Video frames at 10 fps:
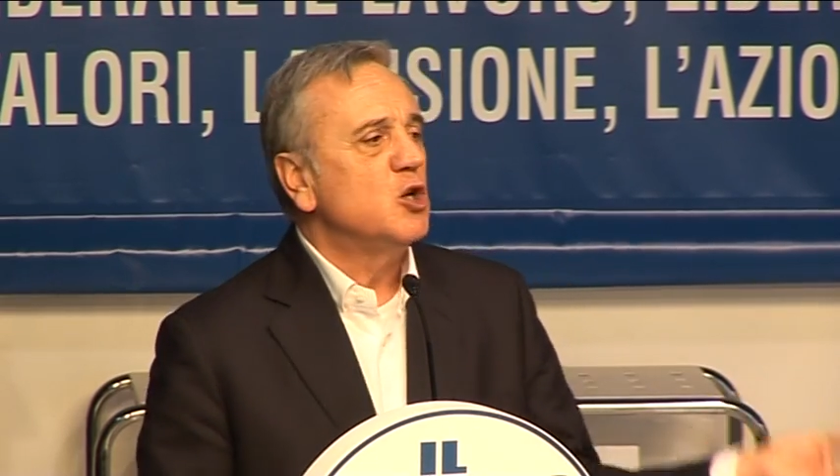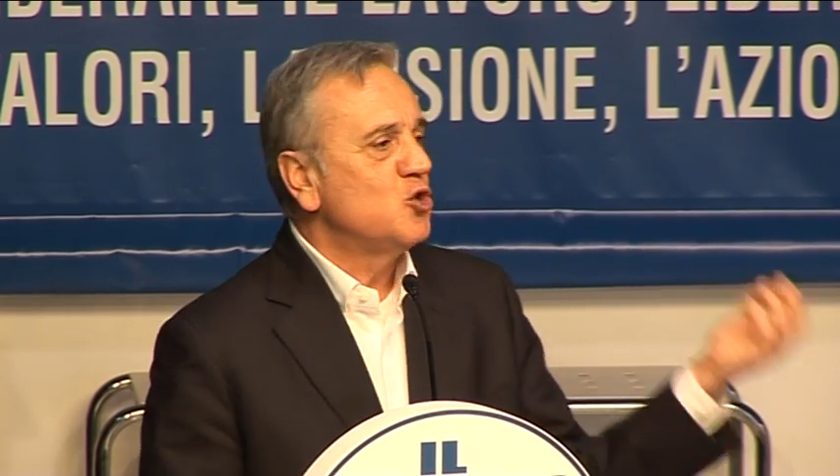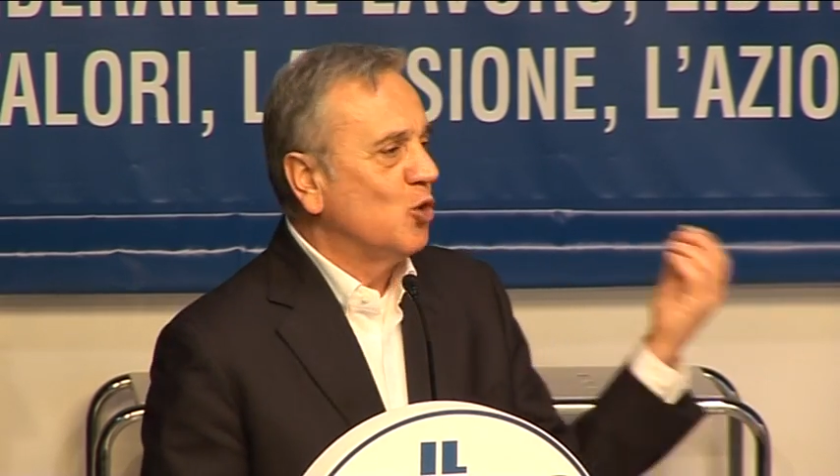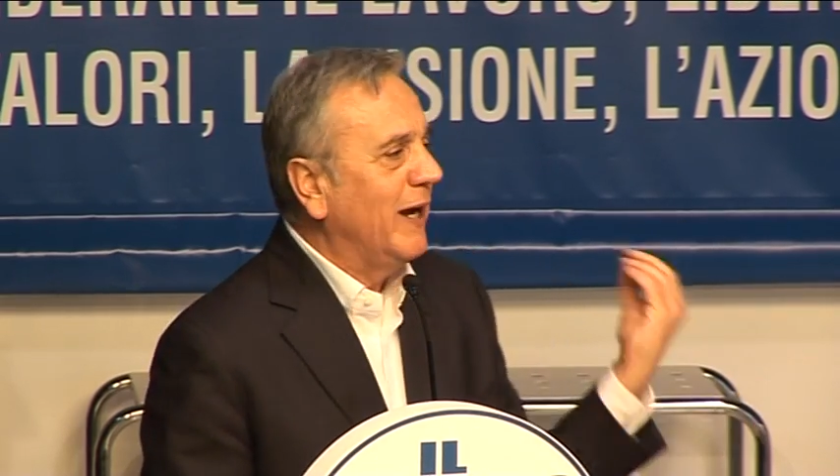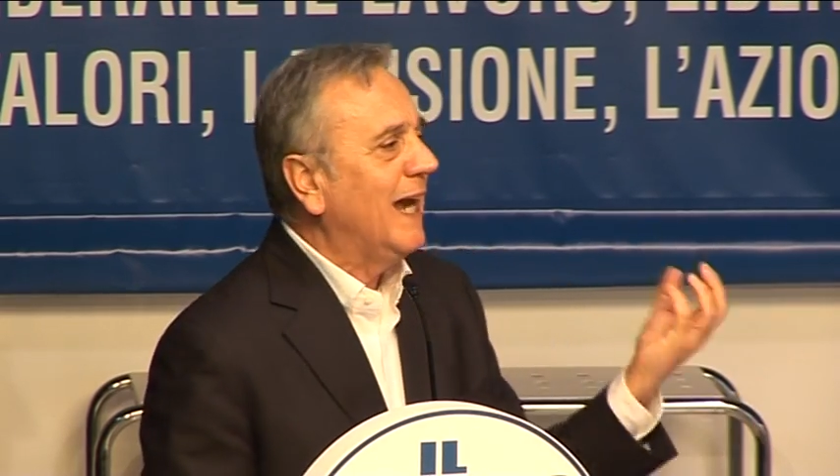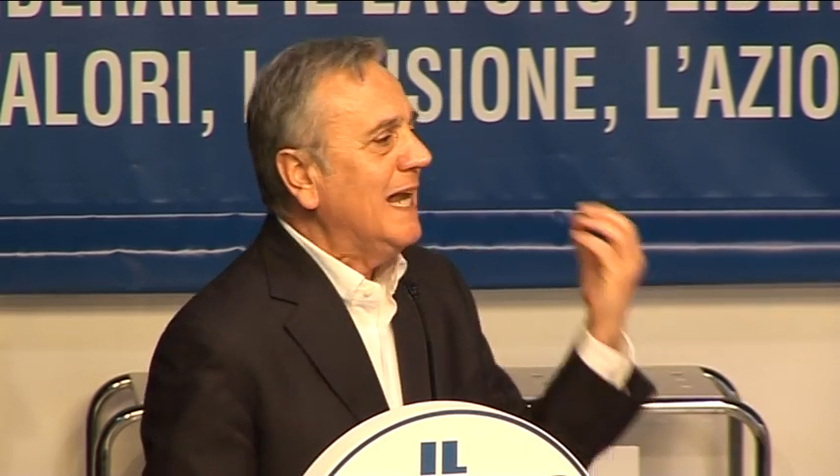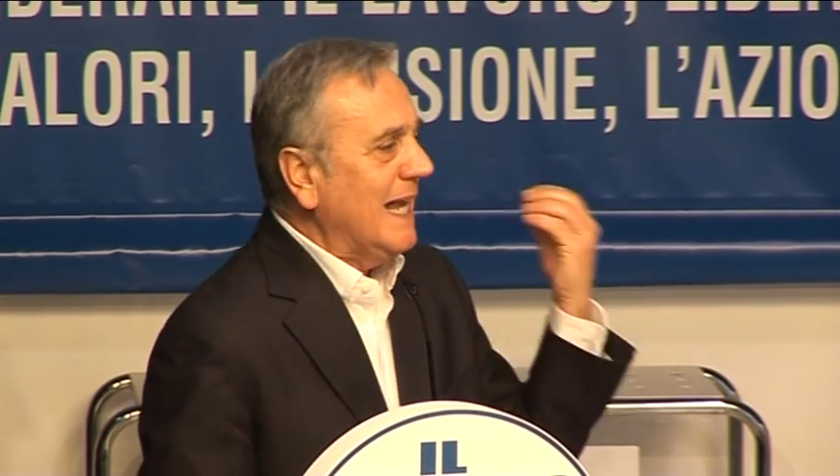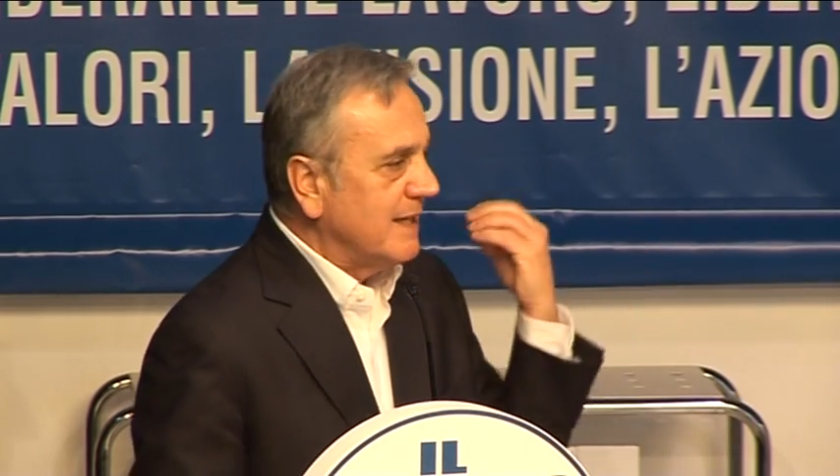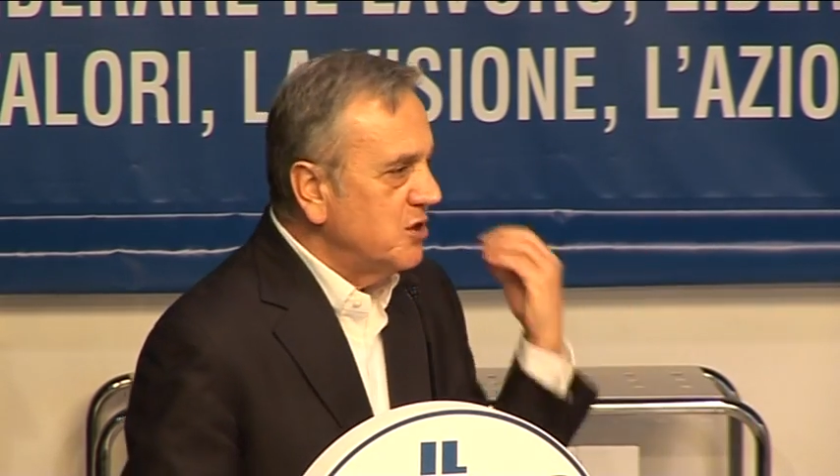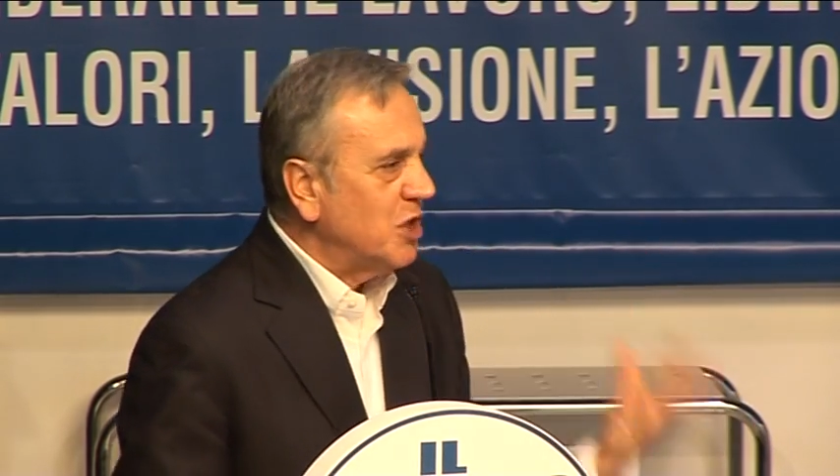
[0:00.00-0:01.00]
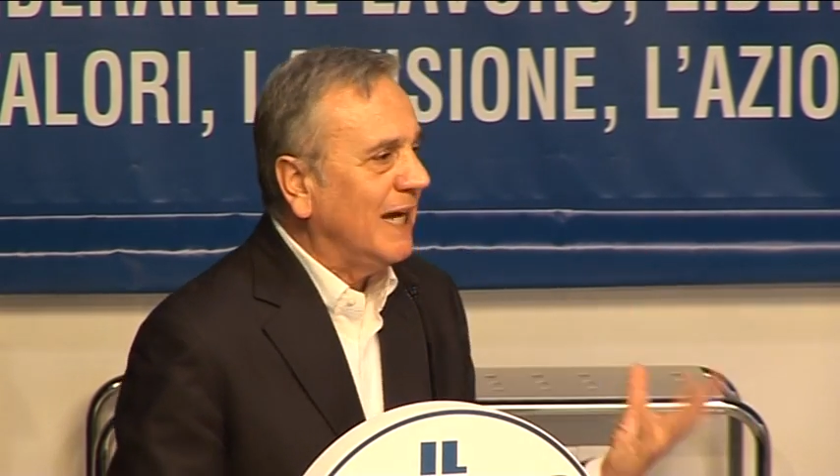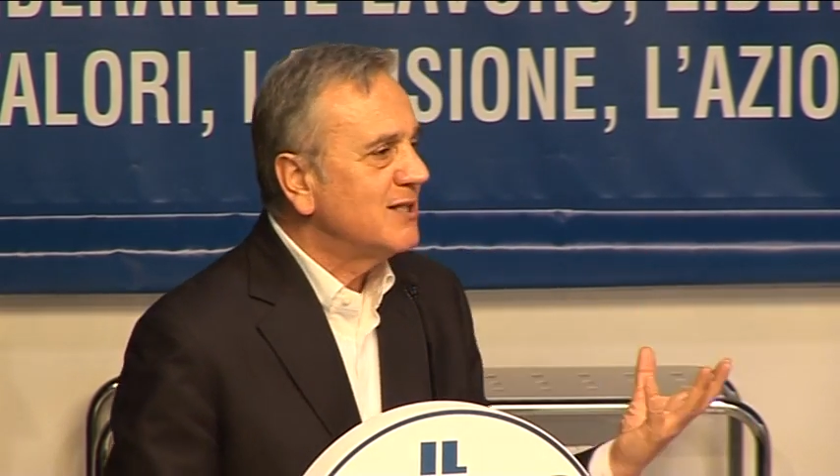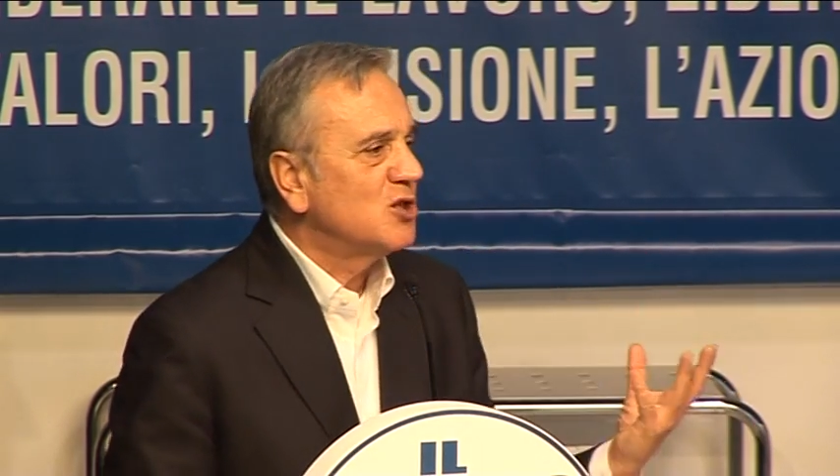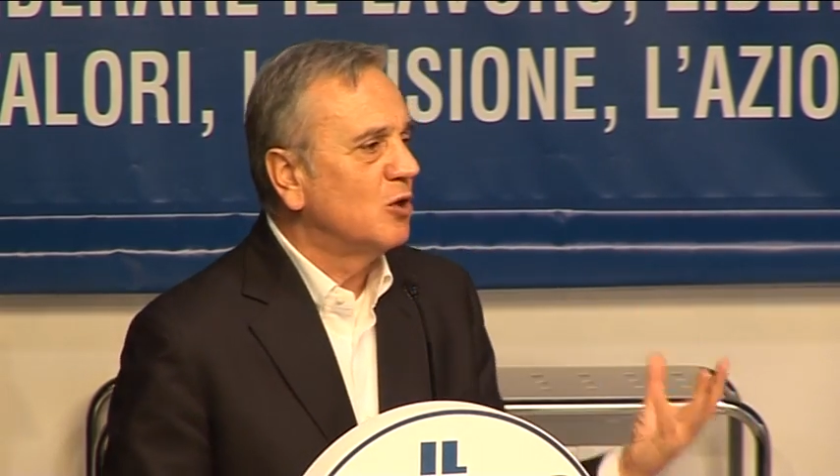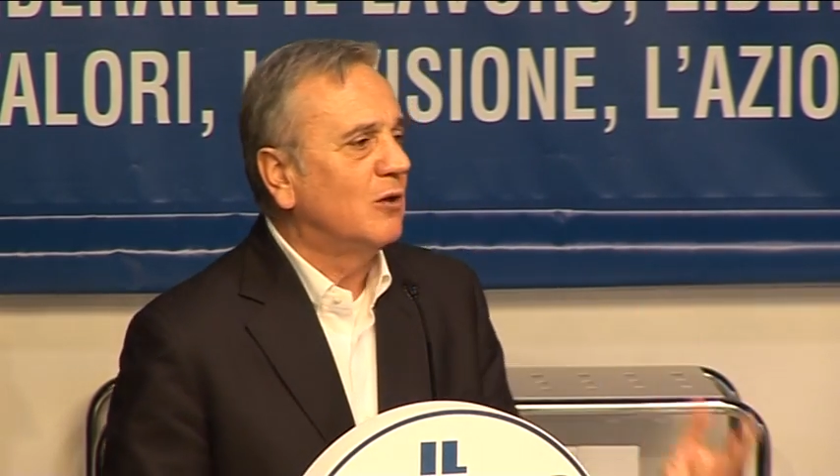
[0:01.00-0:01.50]
cioè
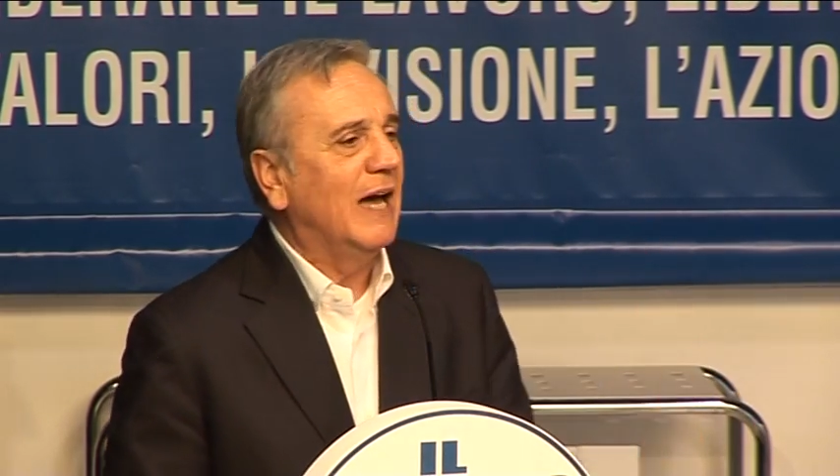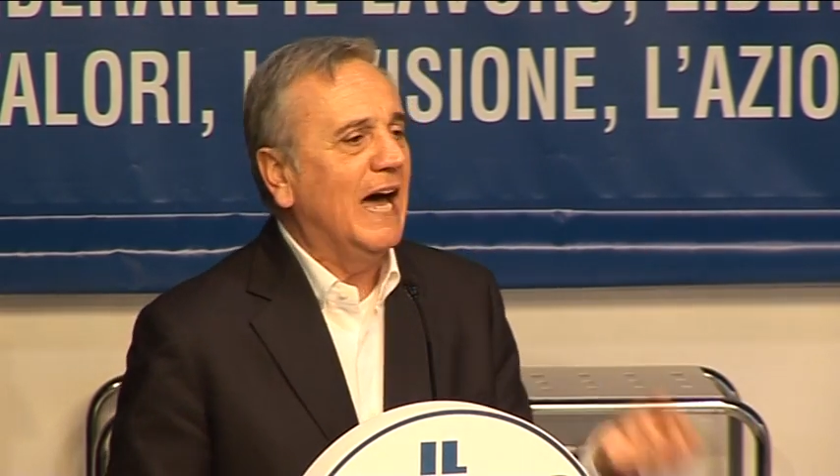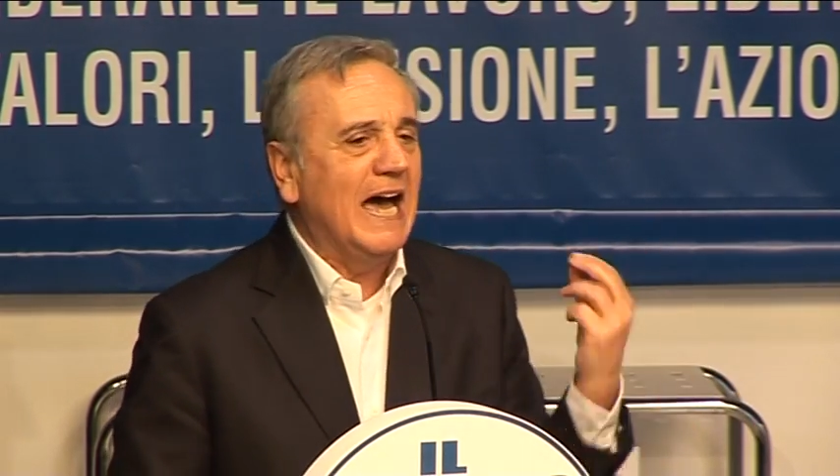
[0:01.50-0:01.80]
l'accesso